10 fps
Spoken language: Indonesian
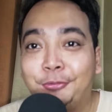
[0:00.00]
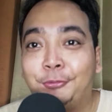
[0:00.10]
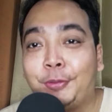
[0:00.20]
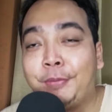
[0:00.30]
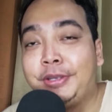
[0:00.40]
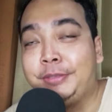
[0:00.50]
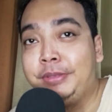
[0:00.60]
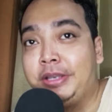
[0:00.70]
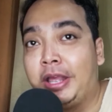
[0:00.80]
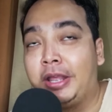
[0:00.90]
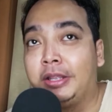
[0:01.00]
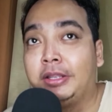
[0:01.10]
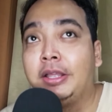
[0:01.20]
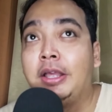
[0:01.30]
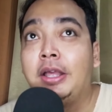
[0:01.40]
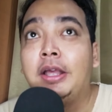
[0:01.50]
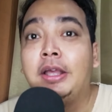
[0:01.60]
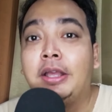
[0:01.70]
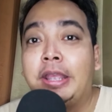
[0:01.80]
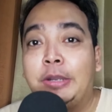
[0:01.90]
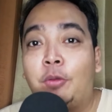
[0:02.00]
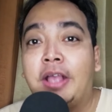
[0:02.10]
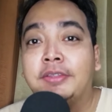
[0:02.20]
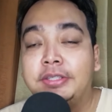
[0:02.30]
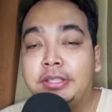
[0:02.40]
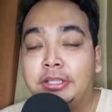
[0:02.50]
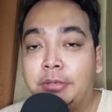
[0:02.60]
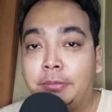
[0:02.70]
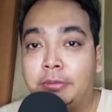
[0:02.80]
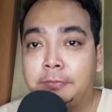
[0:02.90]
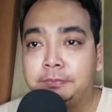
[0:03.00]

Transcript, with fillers: terutama di bidang edukasi ya teman-teman.